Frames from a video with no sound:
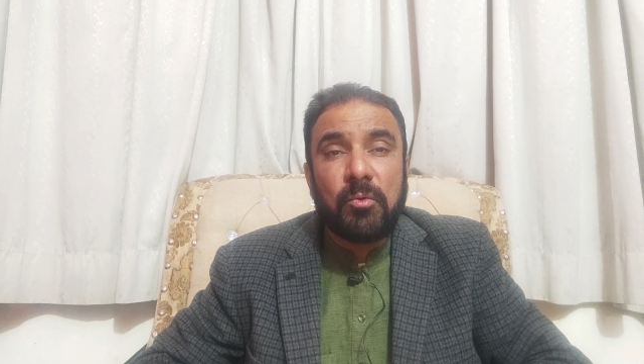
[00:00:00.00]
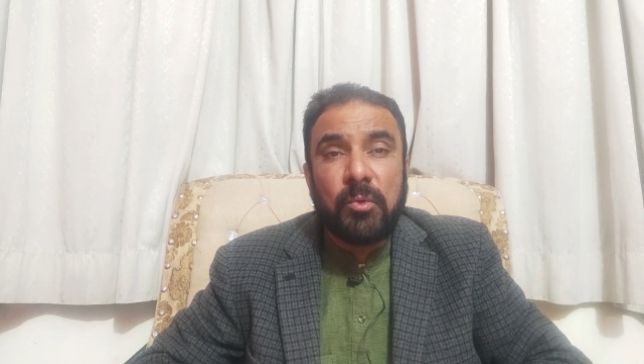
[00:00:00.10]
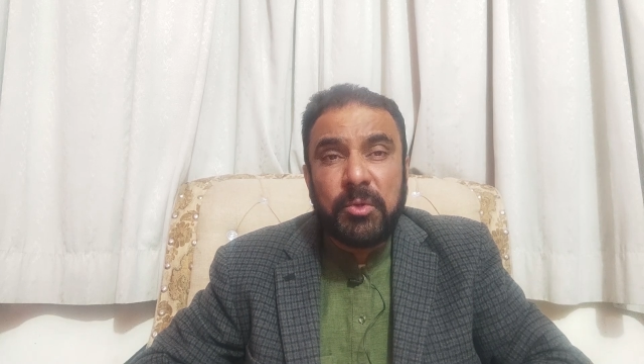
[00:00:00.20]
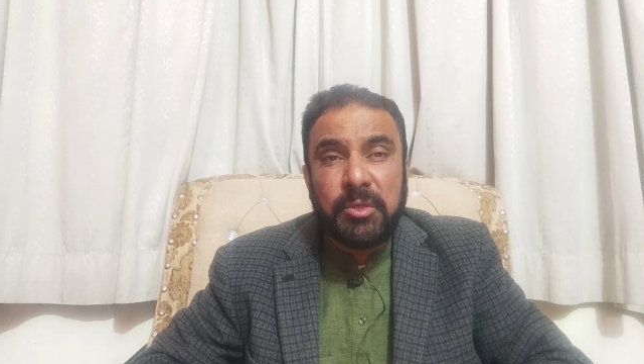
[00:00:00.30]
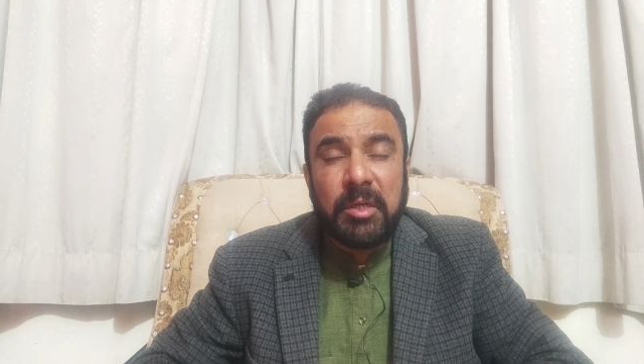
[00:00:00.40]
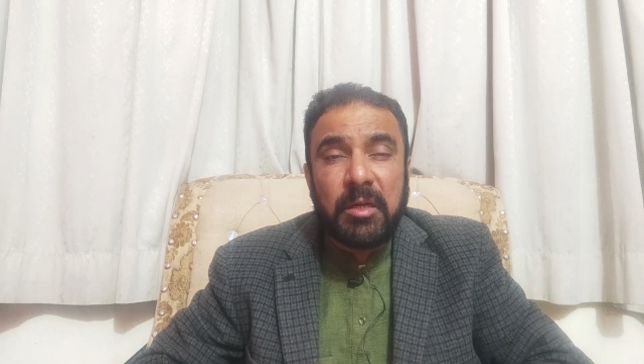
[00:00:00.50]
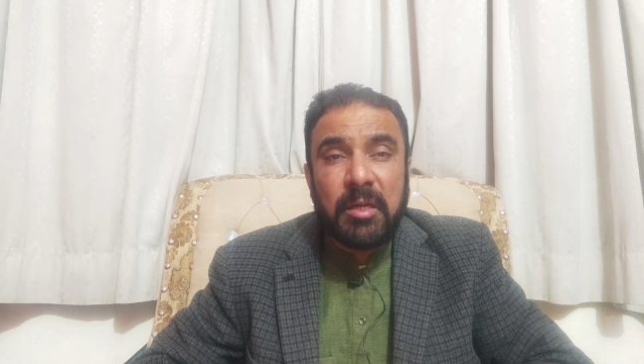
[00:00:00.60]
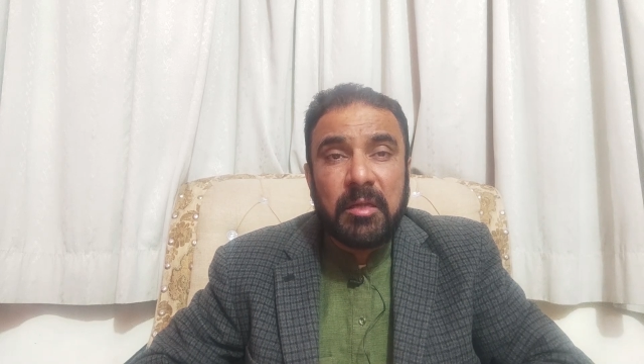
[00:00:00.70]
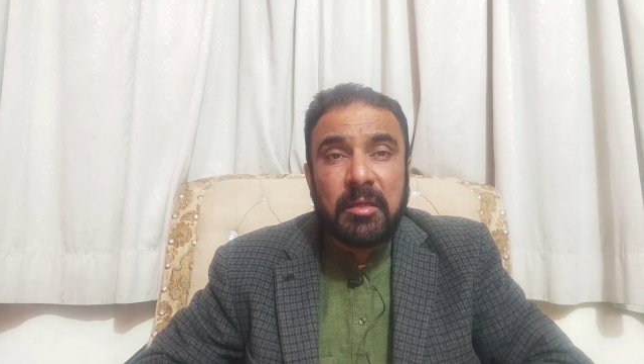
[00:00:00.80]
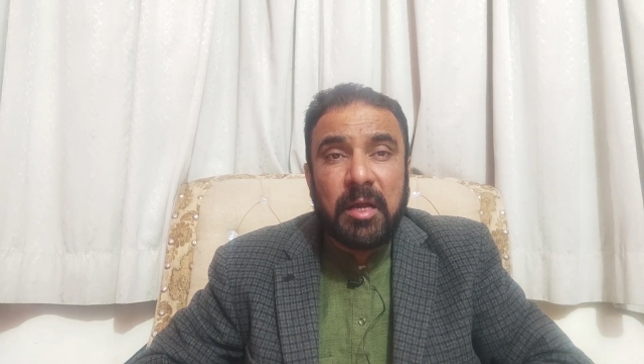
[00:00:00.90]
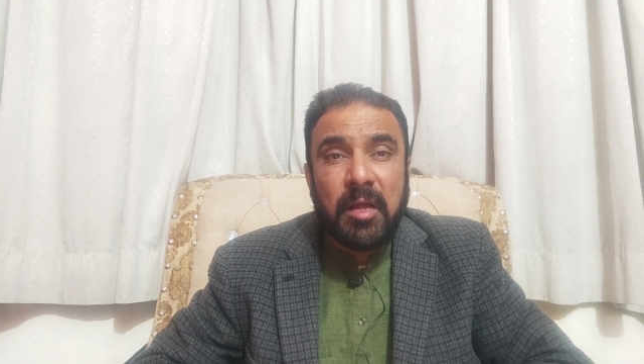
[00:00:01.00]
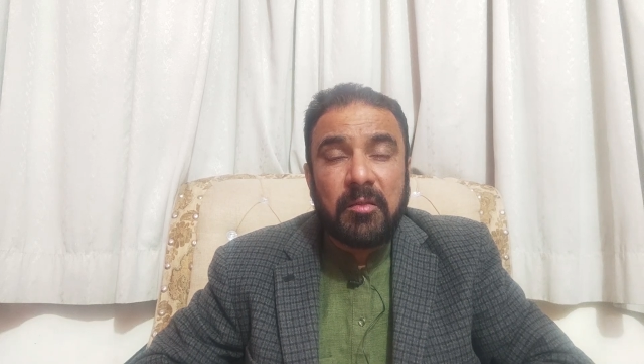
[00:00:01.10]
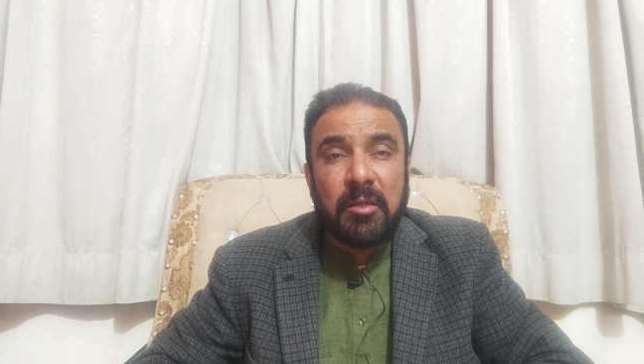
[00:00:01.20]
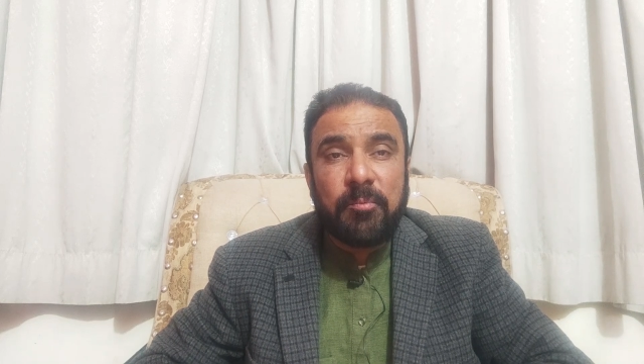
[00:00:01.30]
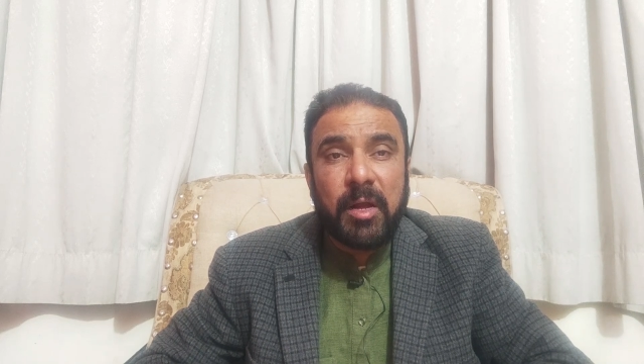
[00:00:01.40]
को खुश करने की
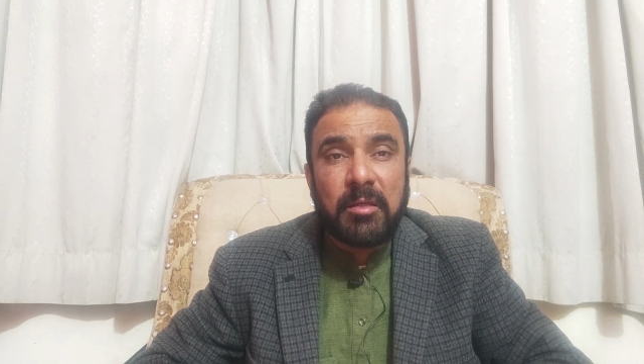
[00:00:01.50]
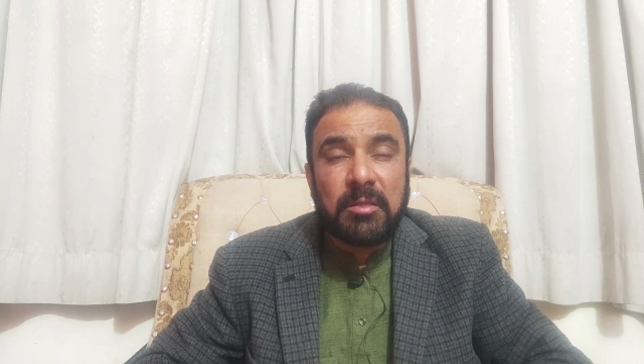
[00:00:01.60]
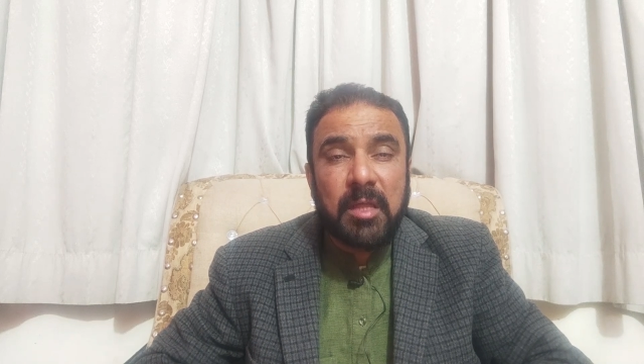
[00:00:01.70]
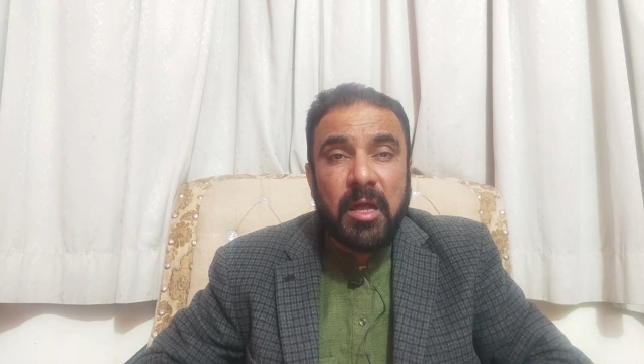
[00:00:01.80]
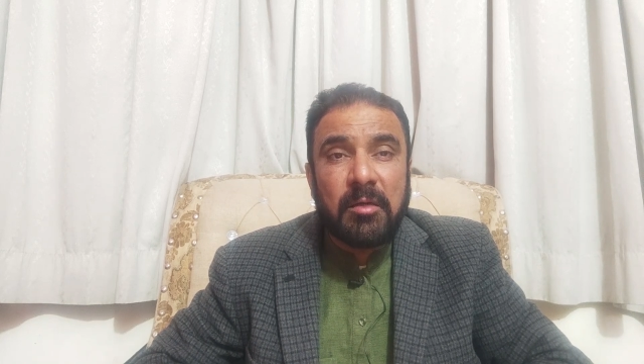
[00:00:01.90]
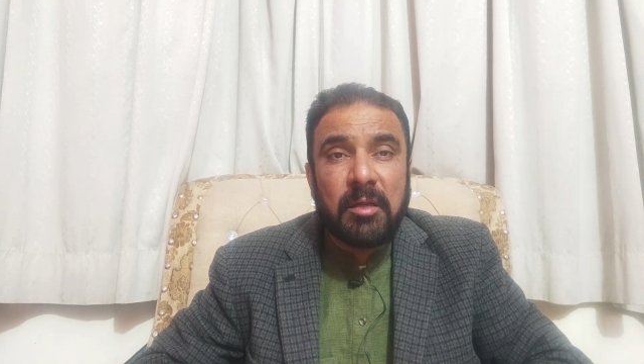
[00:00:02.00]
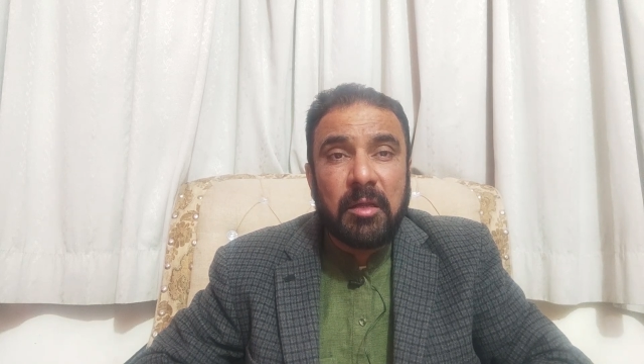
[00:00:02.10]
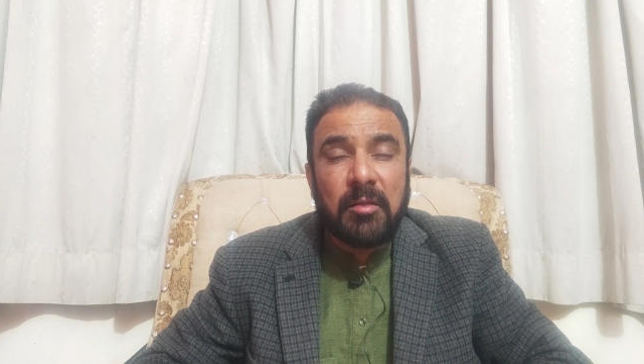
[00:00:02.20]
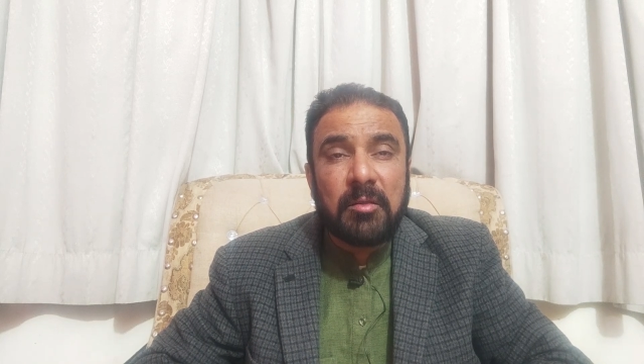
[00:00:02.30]
खातिर पाकिस्तान के